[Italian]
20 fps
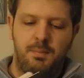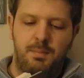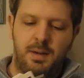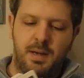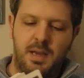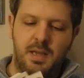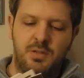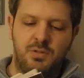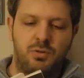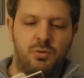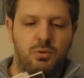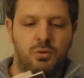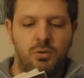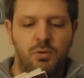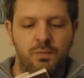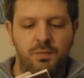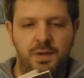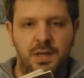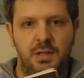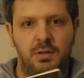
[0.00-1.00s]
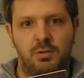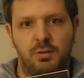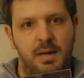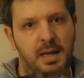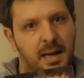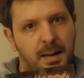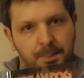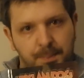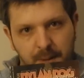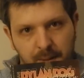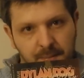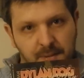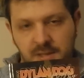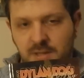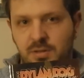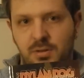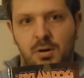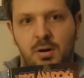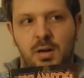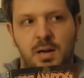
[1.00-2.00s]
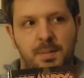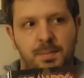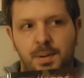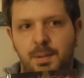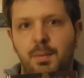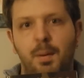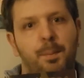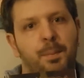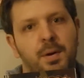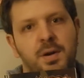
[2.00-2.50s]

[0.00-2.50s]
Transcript: perché sono convinto che la prima storia prima o